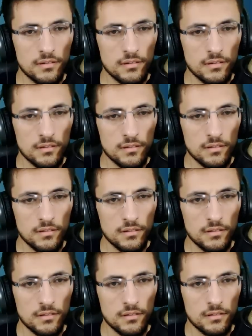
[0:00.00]
tabii
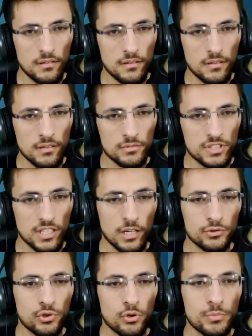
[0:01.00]

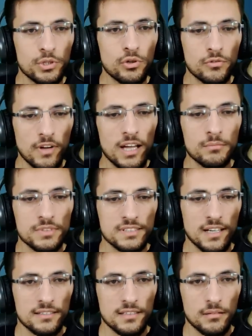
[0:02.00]
Silahşör minyon var mı
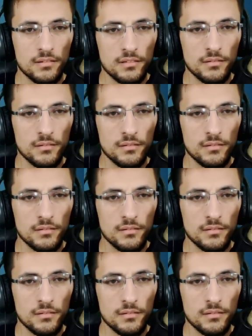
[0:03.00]
zaten?